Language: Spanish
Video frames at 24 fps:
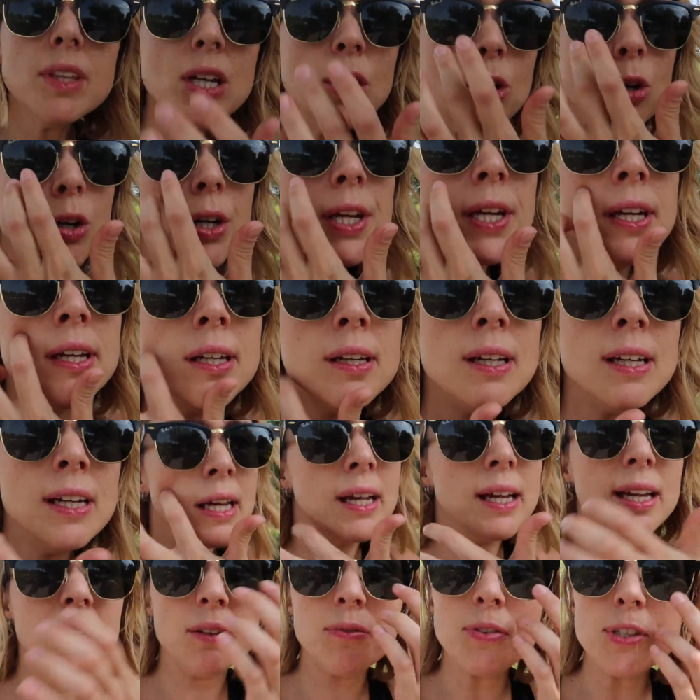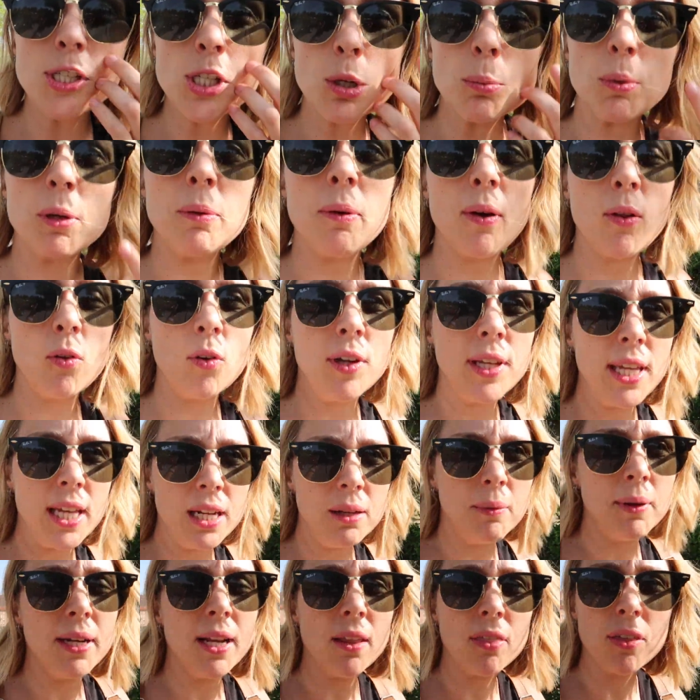hoy el fisio privado, que ya
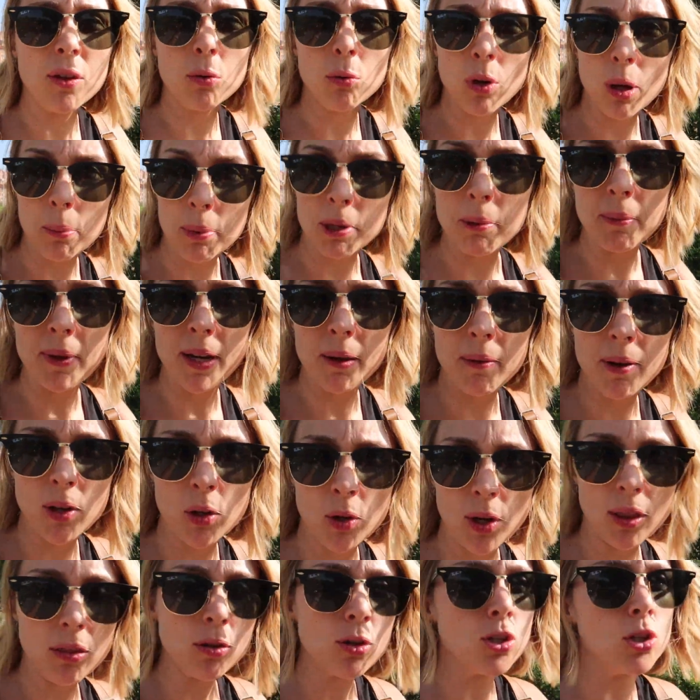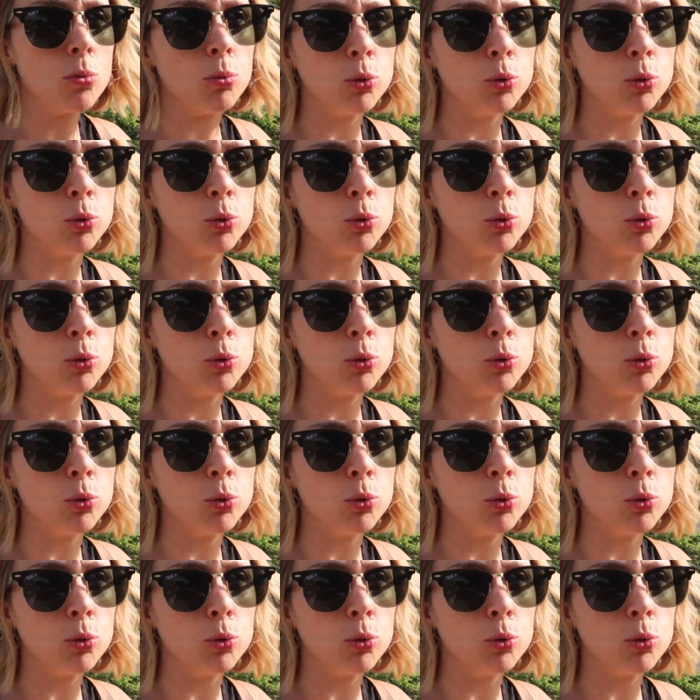le van a hacer una primera valoración,